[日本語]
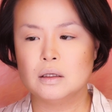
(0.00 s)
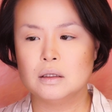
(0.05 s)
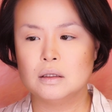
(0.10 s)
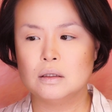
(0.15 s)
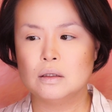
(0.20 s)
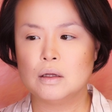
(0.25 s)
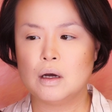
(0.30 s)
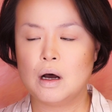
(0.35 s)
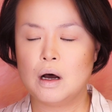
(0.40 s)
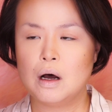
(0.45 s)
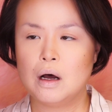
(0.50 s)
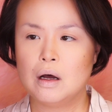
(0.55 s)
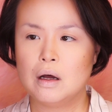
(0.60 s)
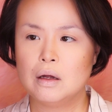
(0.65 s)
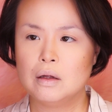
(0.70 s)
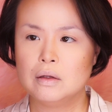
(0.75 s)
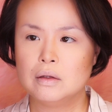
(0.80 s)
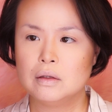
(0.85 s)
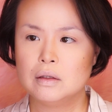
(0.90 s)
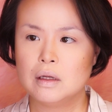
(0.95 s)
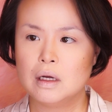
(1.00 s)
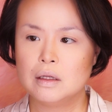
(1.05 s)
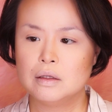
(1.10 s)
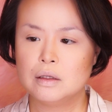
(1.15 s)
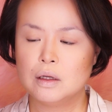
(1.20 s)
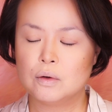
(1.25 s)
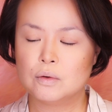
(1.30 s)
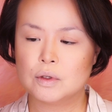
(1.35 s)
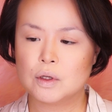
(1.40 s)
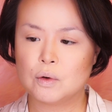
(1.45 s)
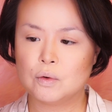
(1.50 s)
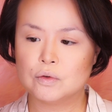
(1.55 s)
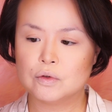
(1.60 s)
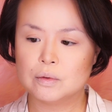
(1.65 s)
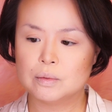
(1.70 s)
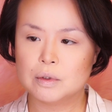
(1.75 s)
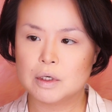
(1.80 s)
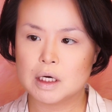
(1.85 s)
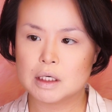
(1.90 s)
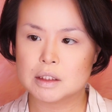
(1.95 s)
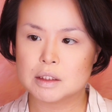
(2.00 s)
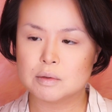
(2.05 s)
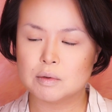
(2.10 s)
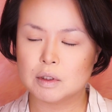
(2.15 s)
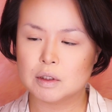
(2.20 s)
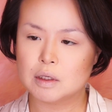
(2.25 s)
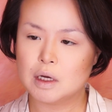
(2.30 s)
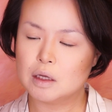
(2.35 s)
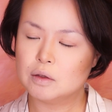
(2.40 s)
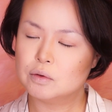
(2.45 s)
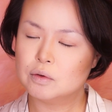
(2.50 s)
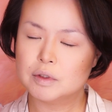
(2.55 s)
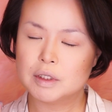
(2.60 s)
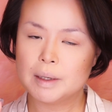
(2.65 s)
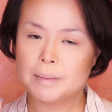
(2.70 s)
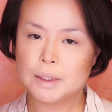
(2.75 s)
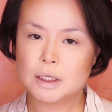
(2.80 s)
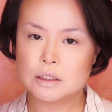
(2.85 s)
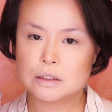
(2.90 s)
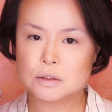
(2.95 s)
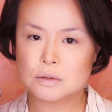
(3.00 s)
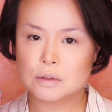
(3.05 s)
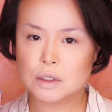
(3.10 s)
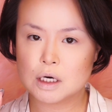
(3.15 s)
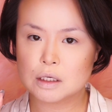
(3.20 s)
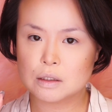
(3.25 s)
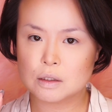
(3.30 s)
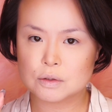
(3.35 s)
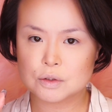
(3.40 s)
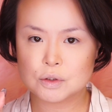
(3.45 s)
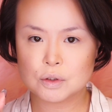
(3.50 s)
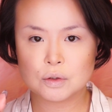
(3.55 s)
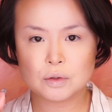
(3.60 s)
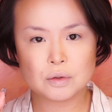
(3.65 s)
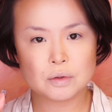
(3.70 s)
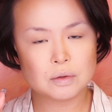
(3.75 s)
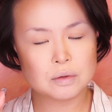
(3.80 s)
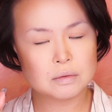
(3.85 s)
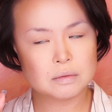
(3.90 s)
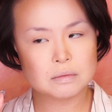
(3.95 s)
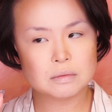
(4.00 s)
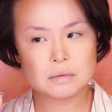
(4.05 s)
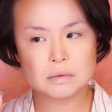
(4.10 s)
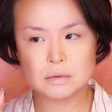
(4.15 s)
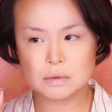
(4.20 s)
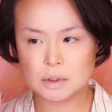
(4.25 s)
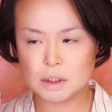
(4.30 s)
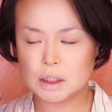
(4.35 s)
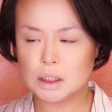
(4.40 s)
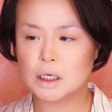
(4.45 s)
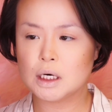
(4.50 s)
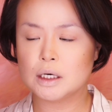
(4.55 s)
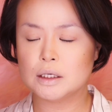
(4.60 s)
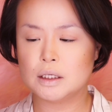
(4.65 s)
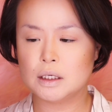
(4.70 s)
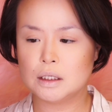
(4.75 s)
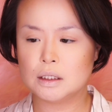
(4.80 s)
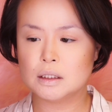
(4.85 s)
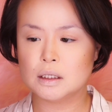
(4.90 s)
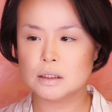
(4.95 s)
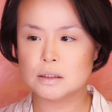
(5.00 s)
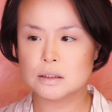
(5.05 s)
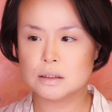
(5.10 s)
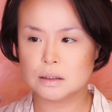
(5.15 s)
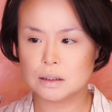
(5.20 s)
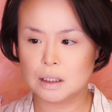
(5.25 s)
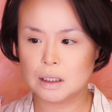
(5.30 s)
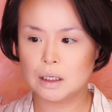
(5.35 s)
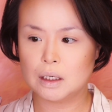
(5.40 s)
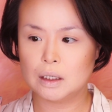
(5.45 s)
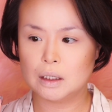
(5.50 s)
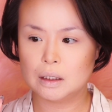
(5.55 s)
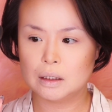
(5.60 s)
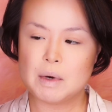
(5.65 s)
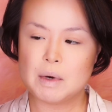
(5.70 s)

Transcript: 何なんだろうなこのブラシは何のために作られたのちょっと理解できないですね、